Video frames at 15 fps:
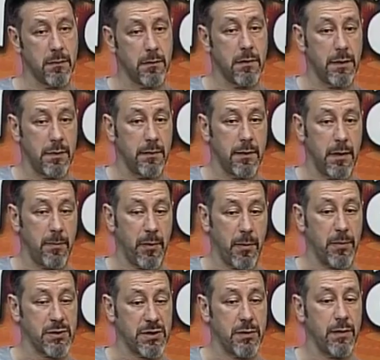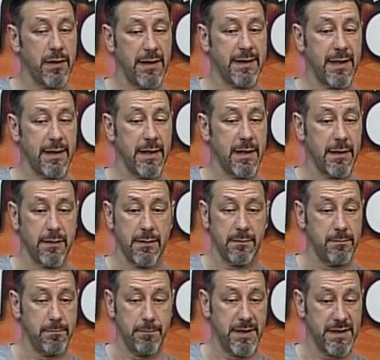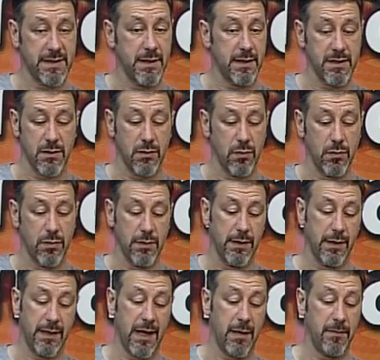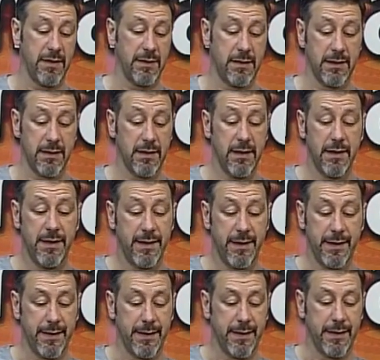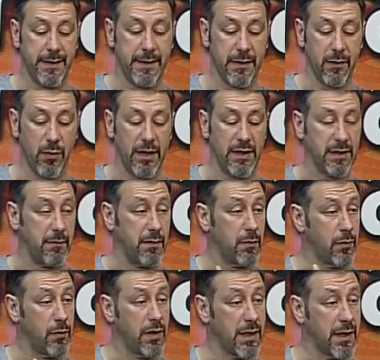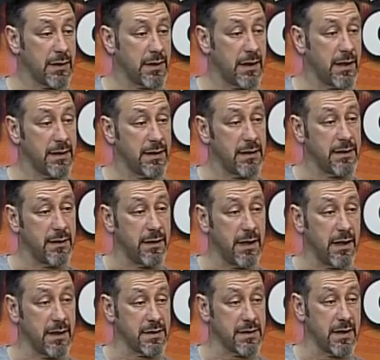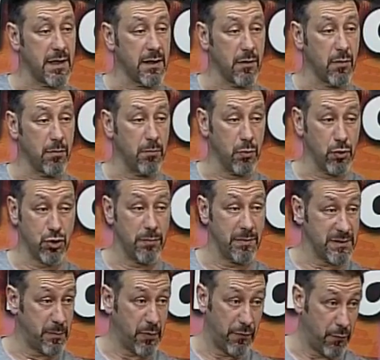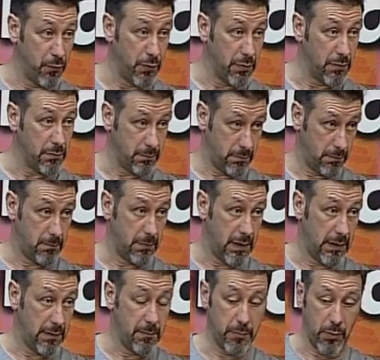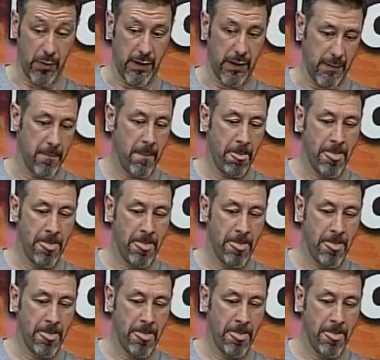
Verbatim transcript: eh, el propósito del taller va a ser esto. Realmente, eh, con el trabajo de una carta natal tendría que ser algo mucho más profundo, ¿vale? Porque,